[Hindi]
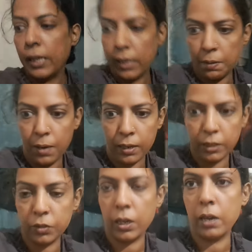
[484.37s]
ठीक है
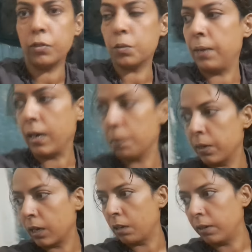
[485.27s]
बाकी जो है वो बेड भी
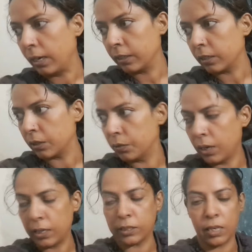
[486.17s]
खुलवा देती हूँ
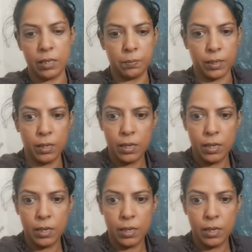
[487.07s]
आजकल में